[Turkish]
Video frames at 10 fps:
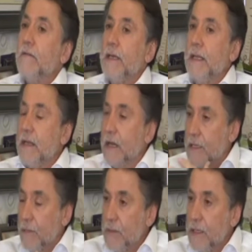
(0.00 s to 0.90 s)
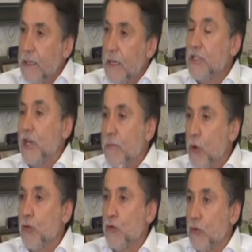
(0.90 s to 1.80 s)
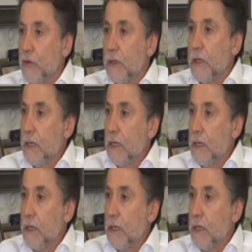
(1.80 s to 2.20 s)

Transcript: Ve ilk etapta acayip korktuk.